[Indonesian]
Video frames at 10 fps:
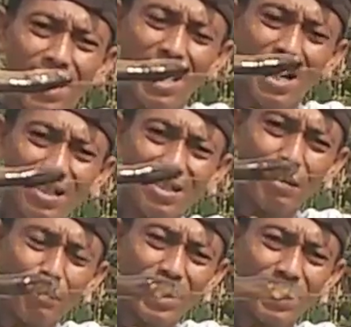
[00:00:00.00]
Asep
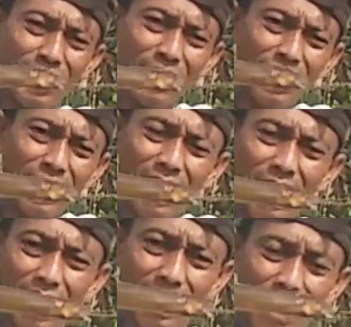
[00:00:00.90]
Pising
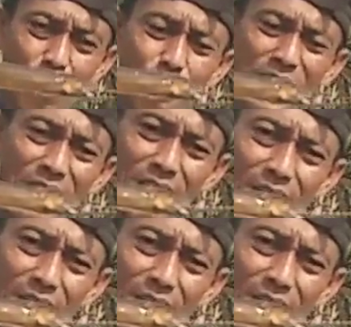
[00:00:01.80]
Ajaru Pising